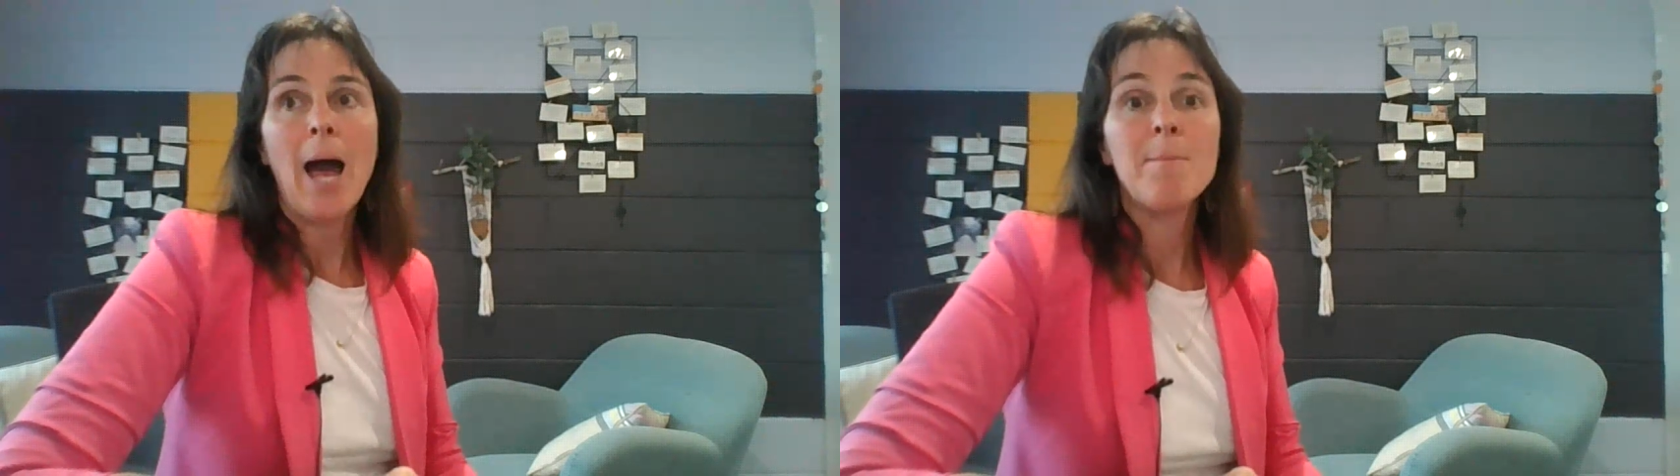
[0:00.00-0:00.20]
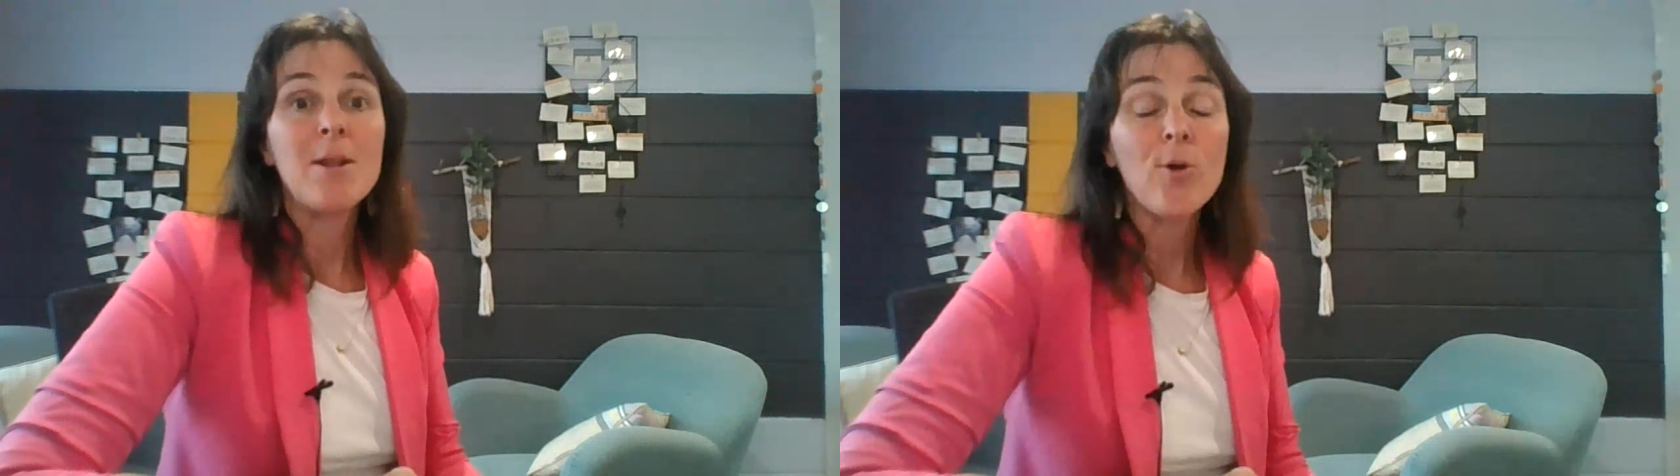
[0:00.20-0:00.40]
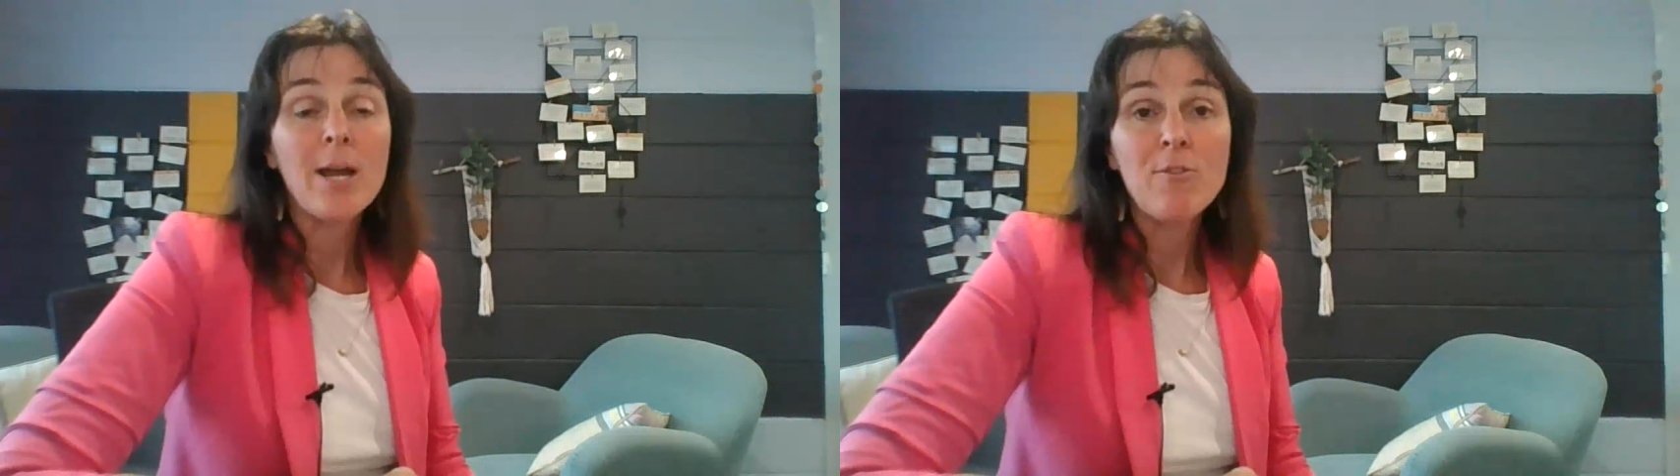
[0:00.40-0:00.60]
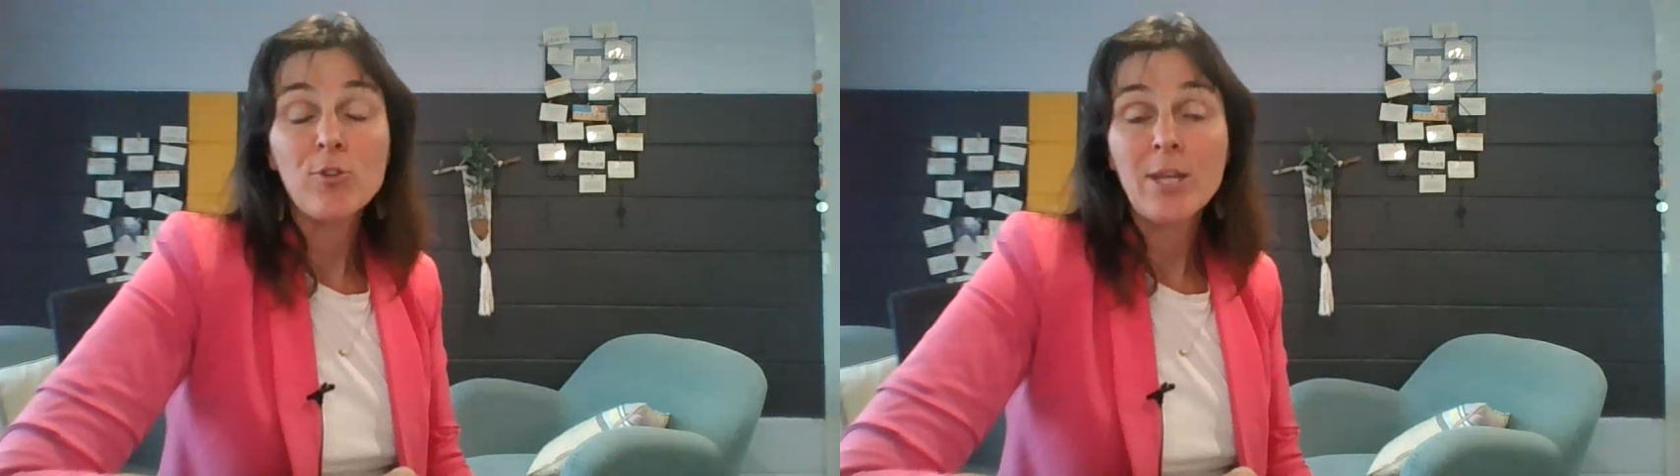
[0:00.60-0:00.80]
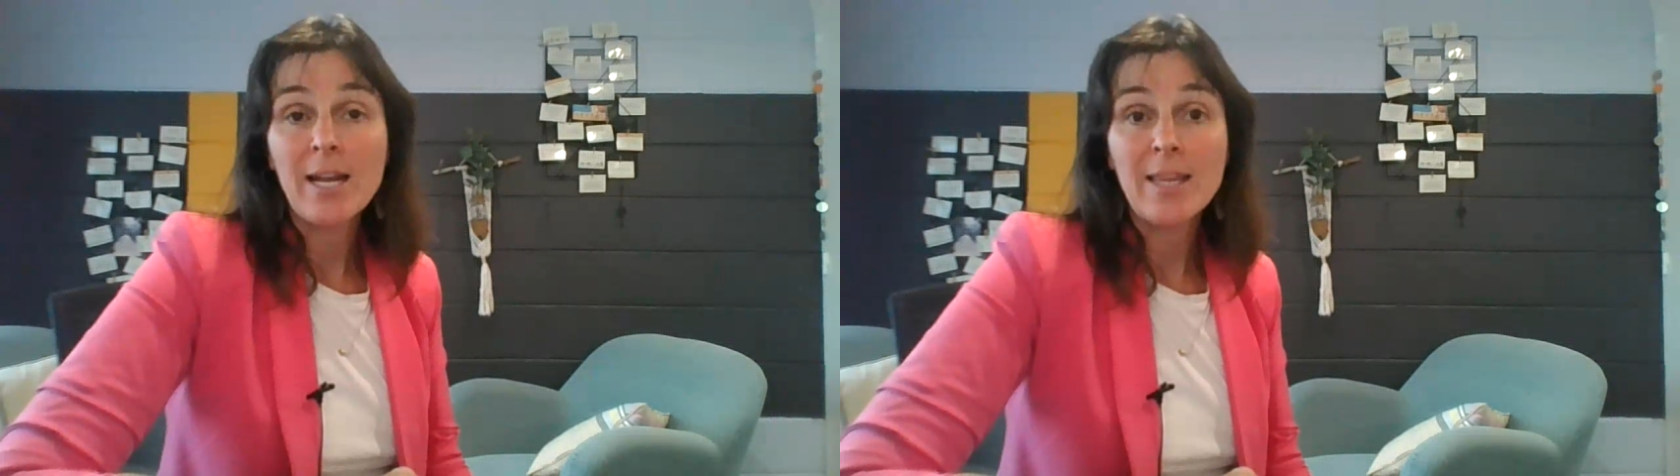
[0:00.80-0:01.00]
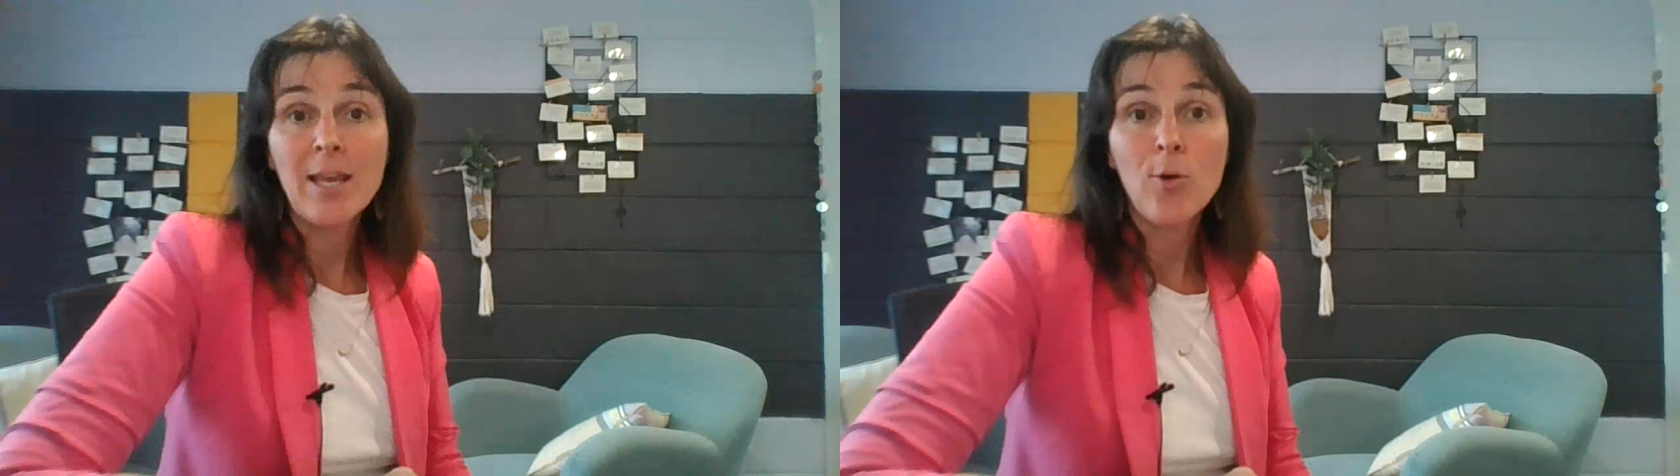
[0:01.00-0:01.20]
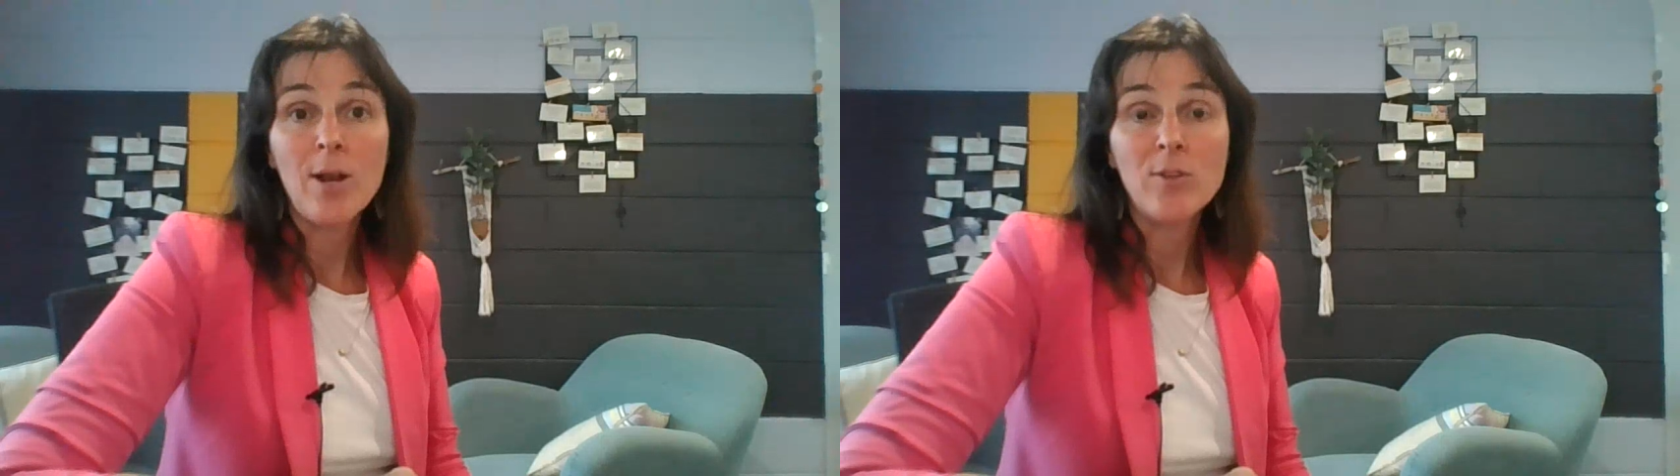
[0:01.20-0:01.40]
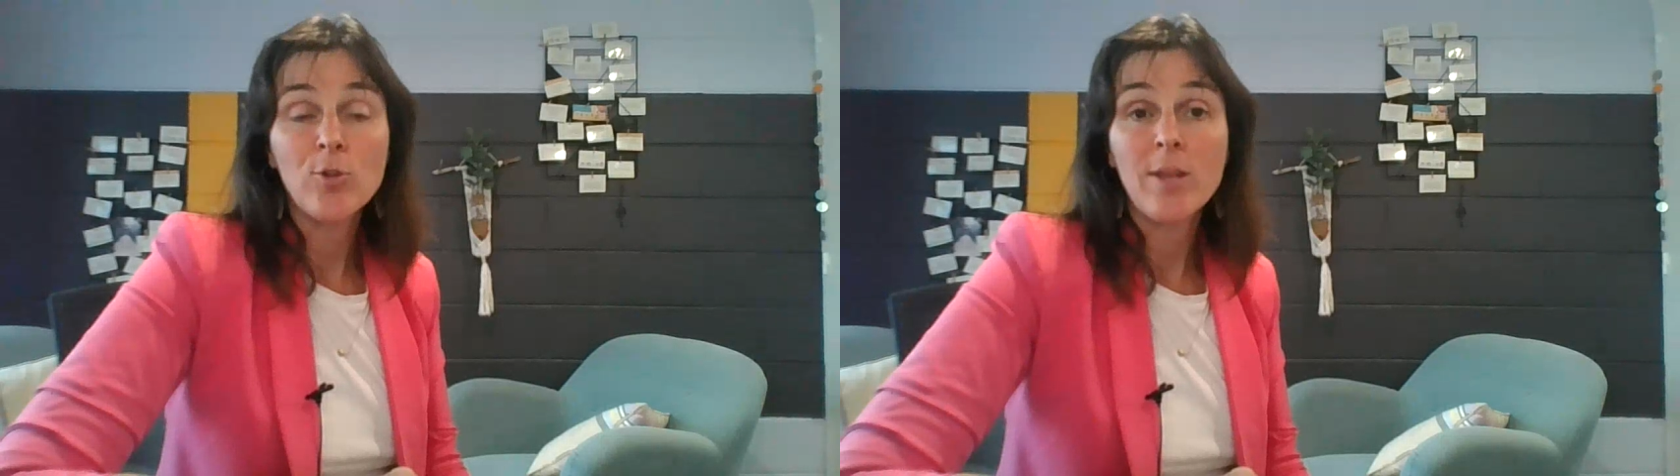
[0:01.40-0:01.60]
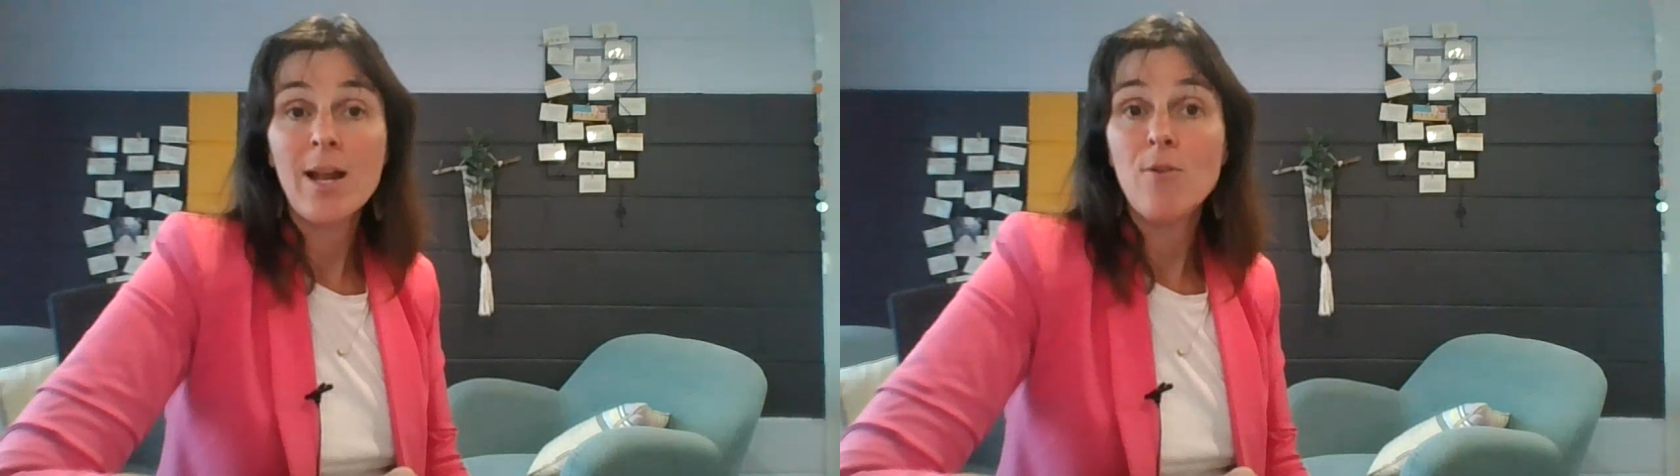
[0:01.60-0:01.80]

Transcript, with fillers: améliorer votre qualité relationnelle